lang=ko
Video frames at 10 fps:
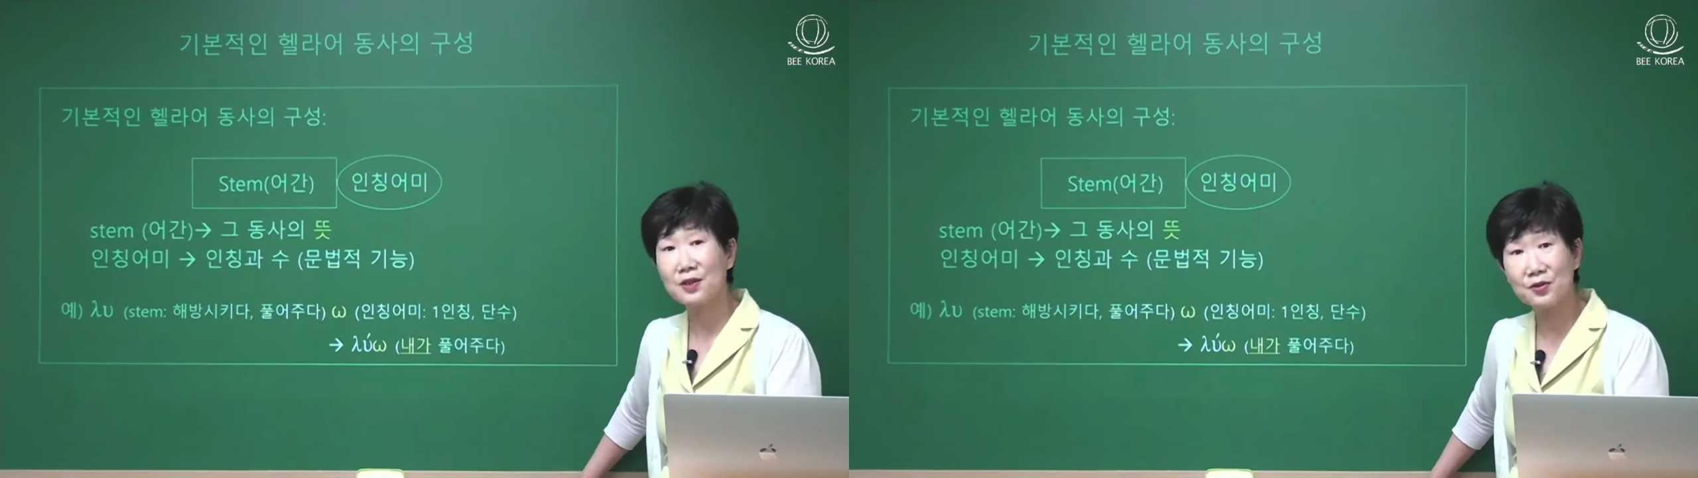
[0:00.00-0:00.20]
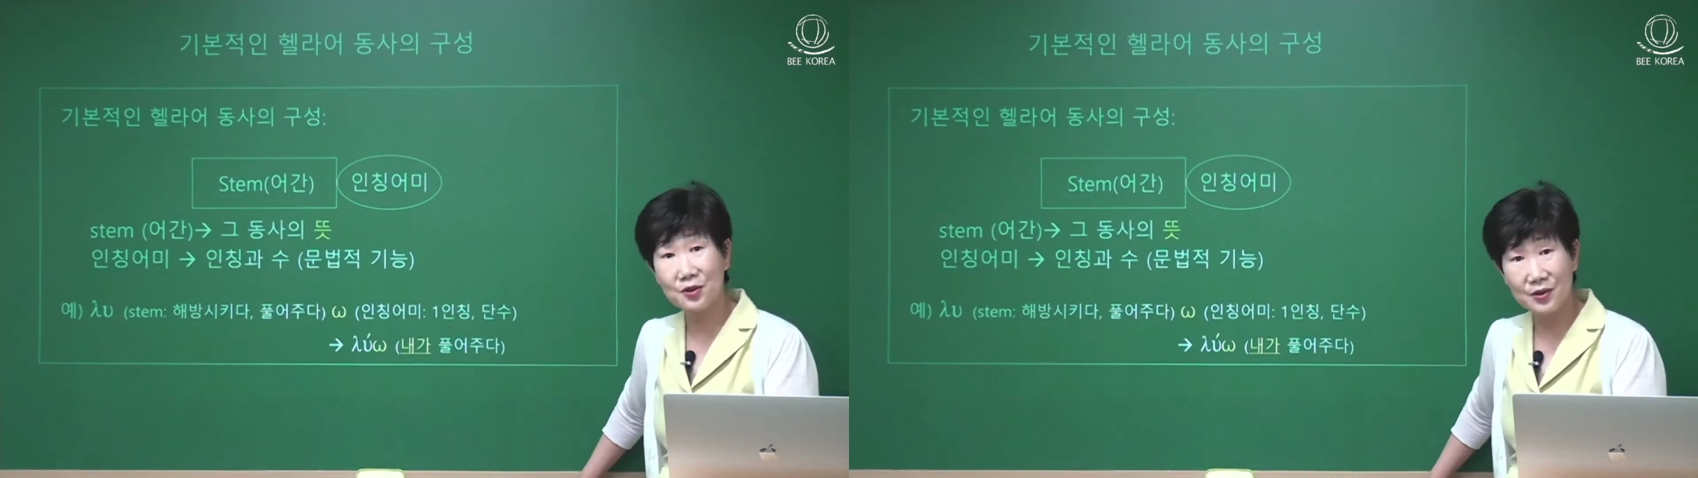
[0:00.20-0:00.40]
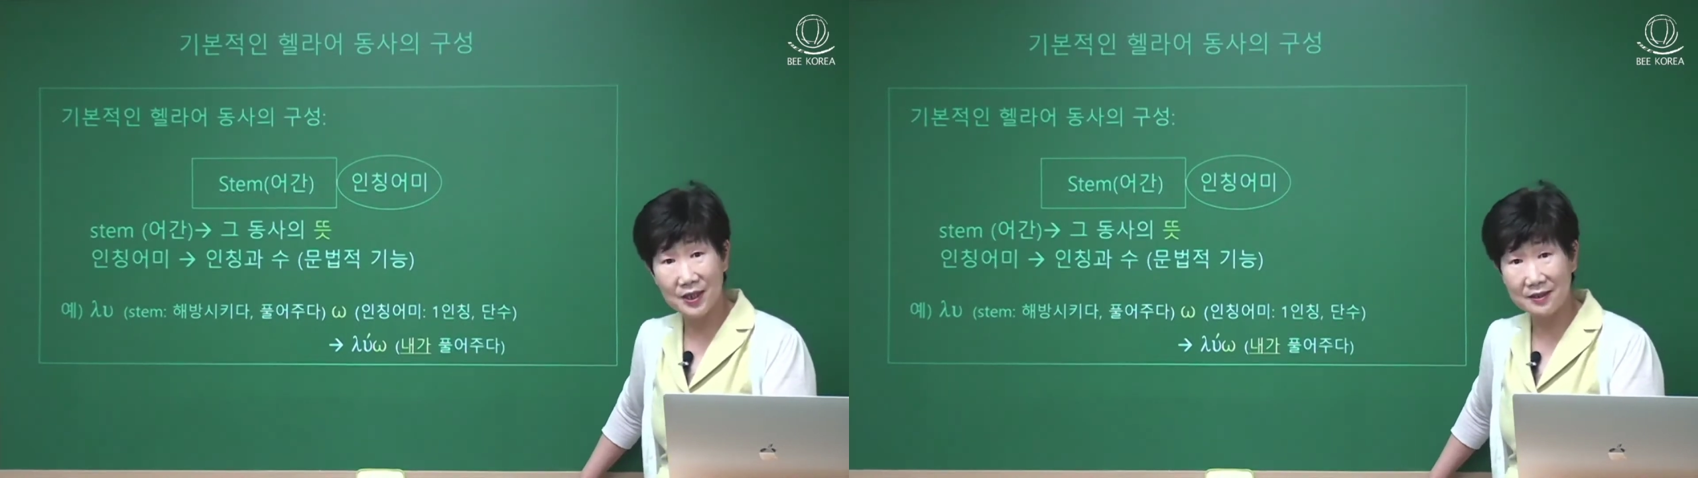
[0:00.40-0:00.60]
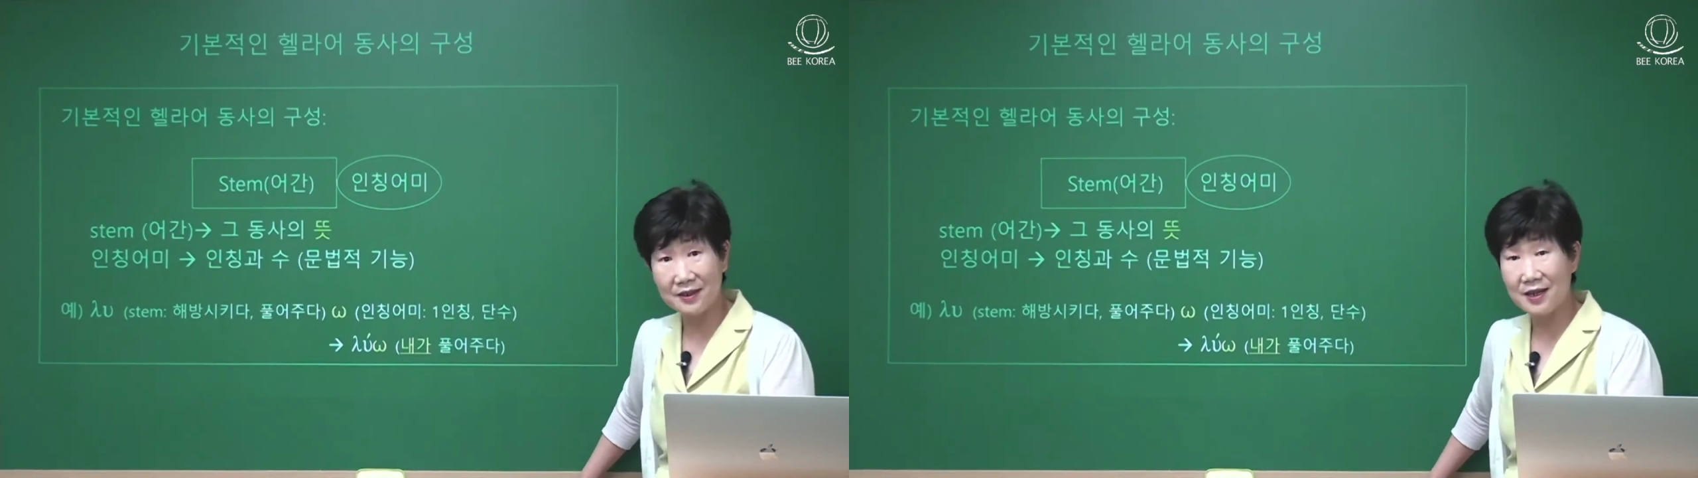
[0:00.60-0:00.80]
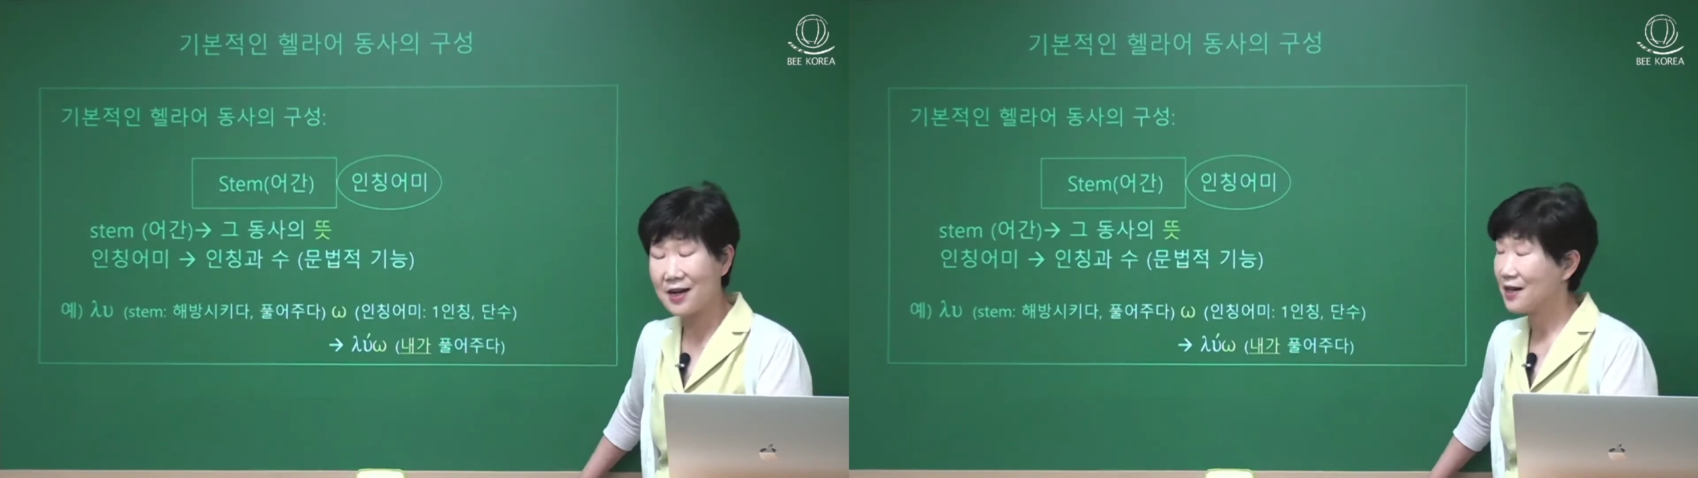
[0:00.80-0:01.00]
구성되어
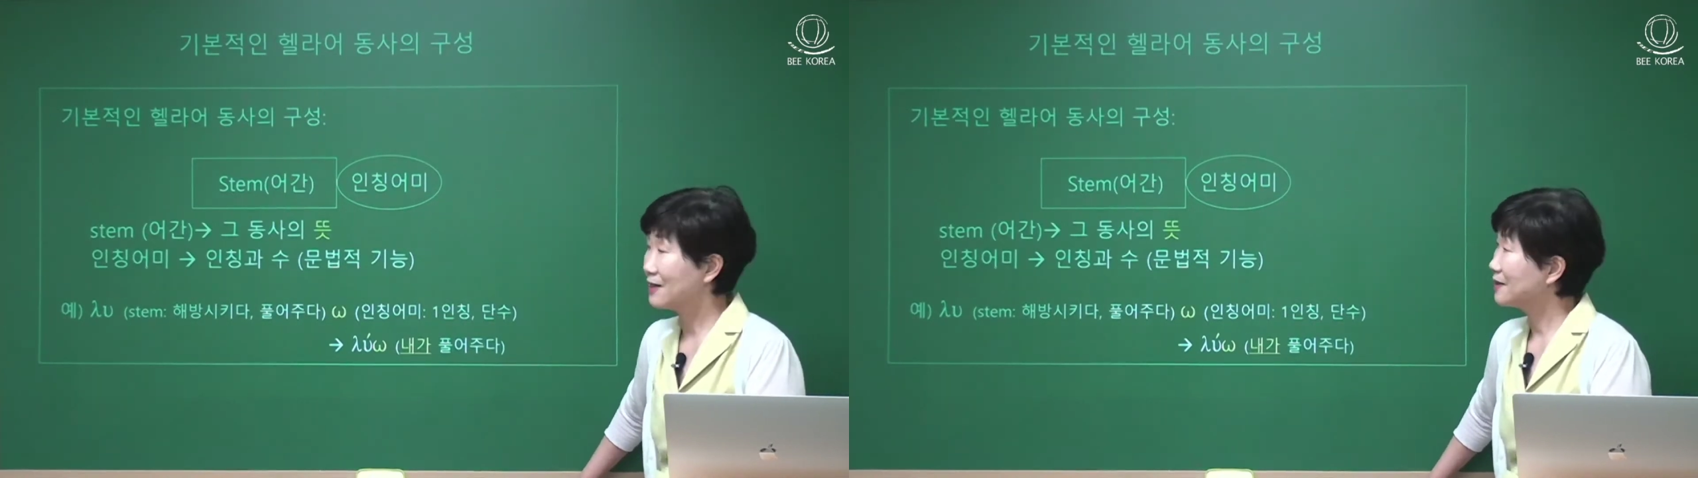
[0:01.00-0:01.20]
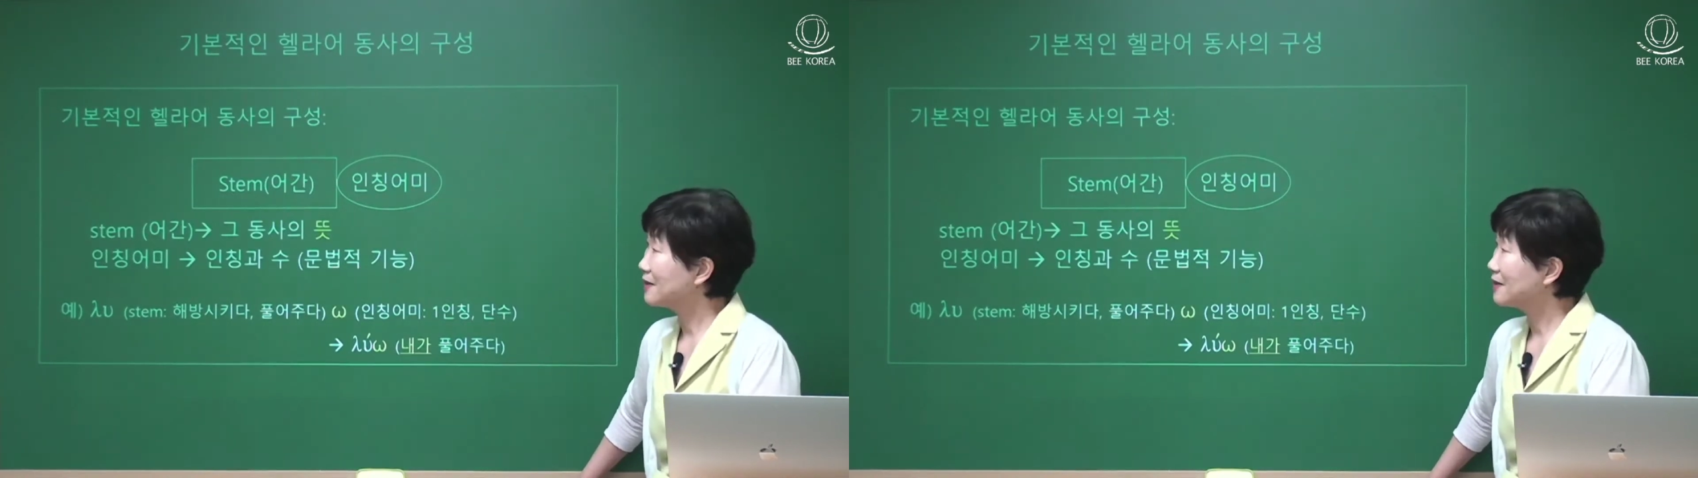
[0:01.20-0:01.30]
있는가?